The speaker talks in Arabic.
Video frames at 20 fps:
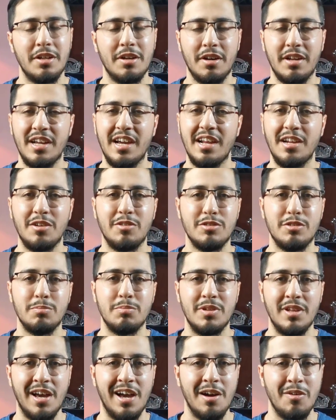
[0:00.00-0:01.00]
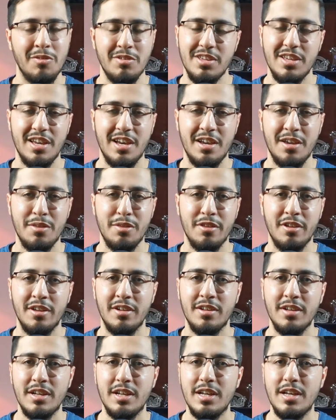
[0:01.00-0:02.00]
نقرا يعني كتب نحويه
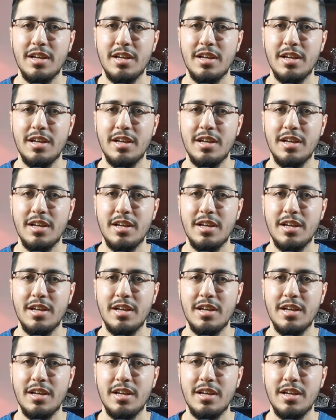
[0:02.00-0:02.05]
ايضا